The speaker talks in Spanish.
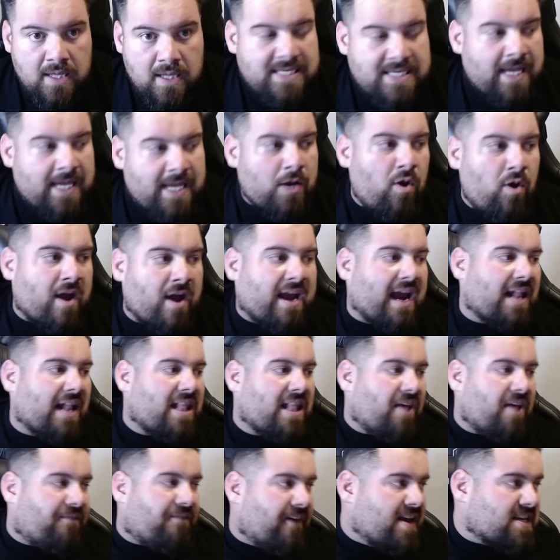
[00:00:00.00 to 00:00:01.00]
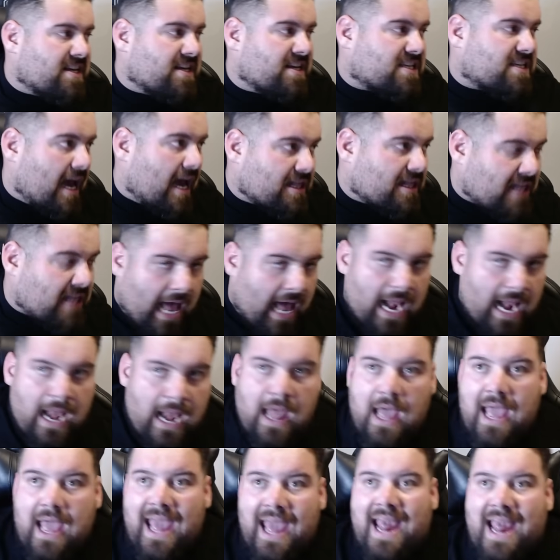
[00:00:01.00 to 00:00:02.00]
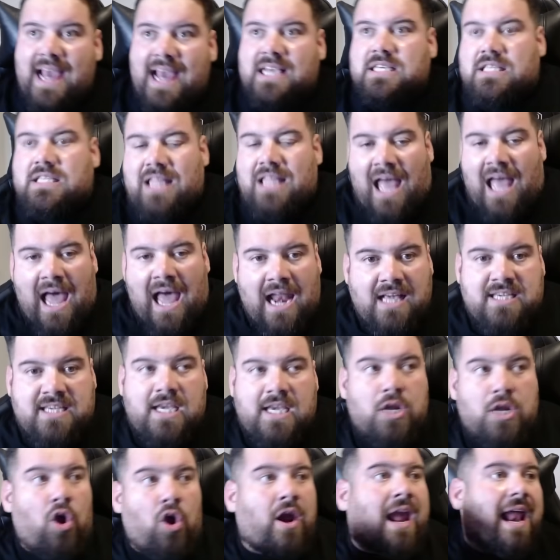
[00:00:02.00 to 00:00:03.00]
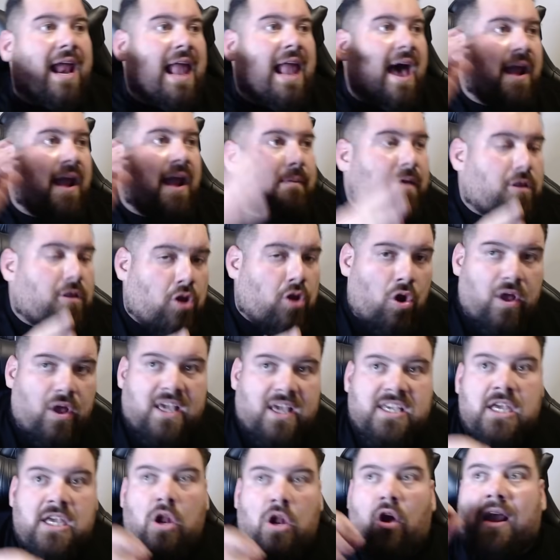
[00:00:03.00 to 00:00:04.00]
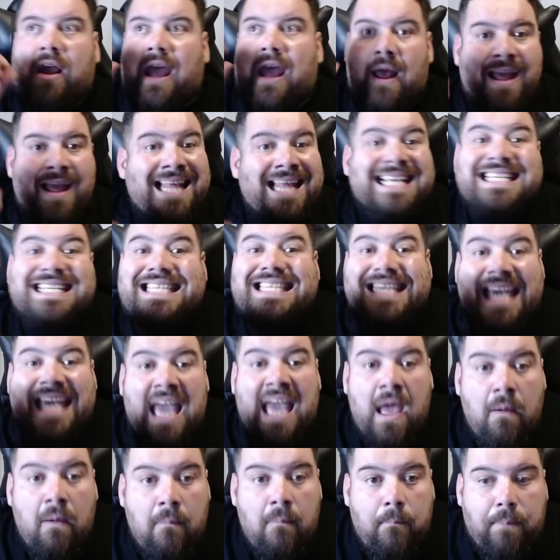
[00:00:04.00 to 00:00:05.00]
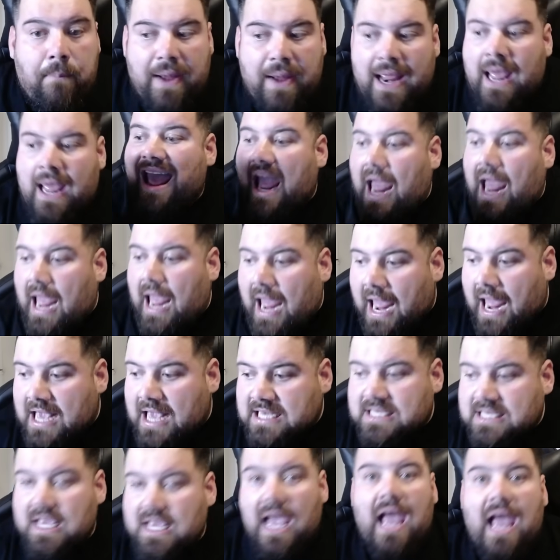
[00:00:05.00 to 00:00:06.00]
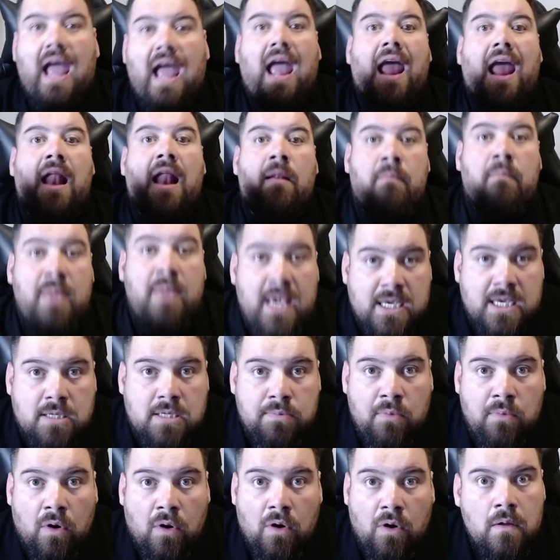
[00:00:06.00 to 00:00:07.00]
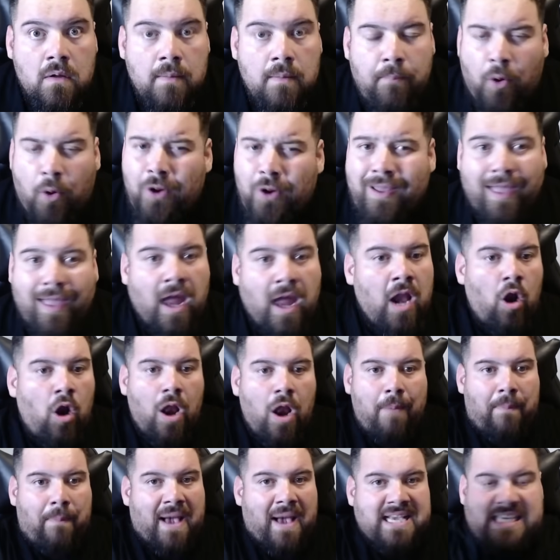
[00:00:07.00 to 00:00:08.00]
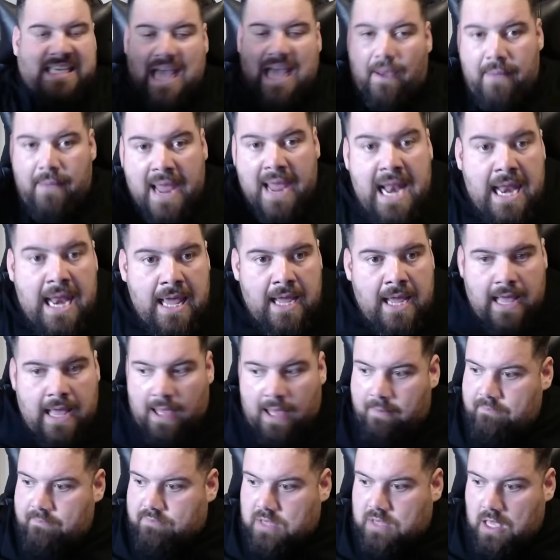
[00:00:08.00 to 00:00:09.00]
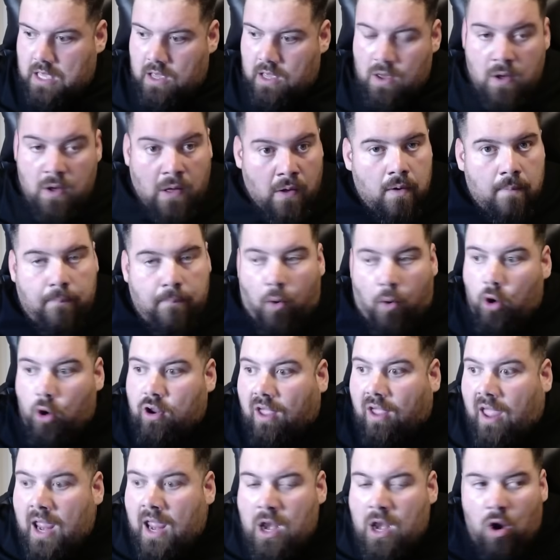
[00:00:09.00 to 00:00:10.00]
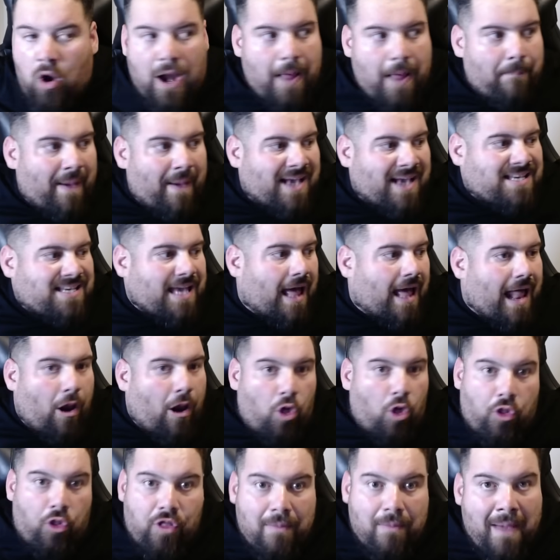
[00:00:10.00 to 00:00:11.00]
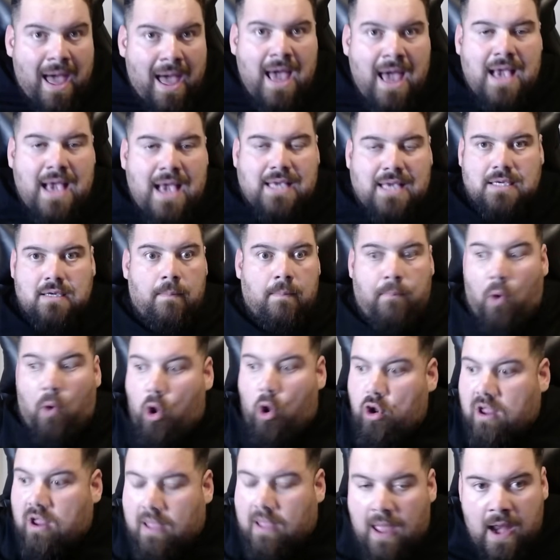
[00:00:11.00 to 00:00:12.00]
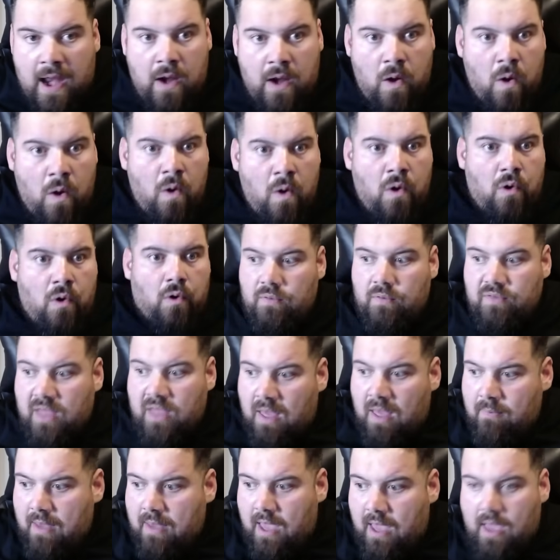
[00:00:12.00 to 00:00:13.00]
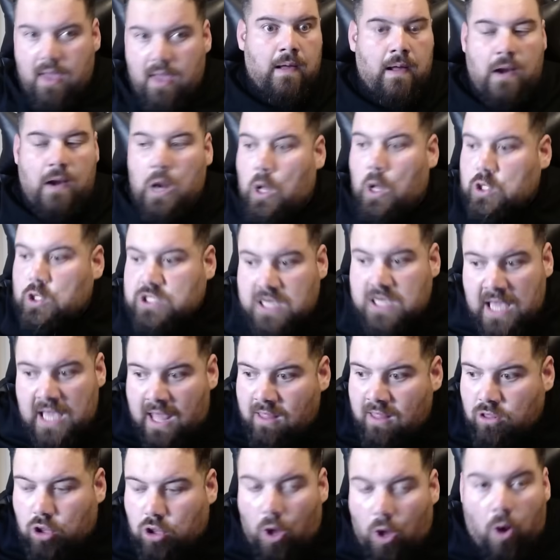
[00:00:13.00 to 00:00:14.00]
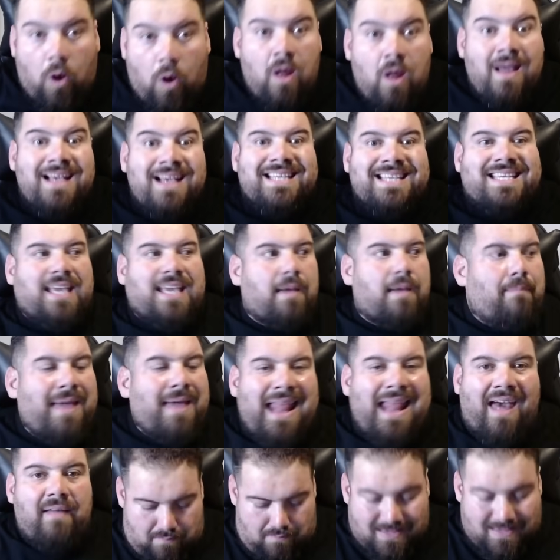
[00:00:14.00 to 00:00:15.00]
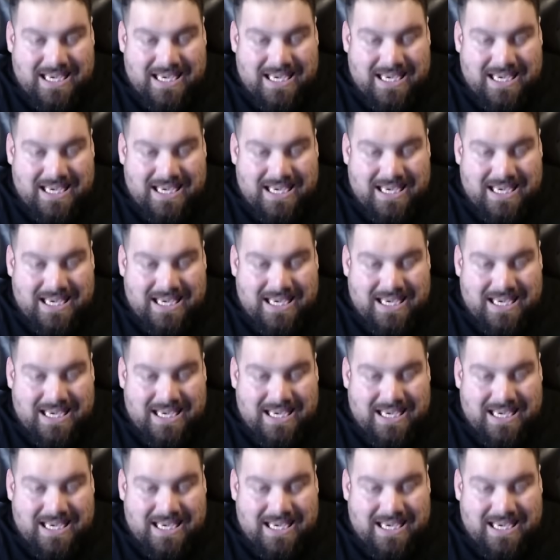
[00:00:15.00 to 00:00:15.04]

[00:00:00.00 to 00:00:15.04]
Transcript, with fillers: Si no es que el defensa tal es tal, y si no es que el árbitro, y si no es que siempre es el mismo. ¿Por qué no le pasa a Bellingham, tío? ¿Por qué no le pasa a los demás? ¿Por qué no? Dime, lo siento. Si, mira,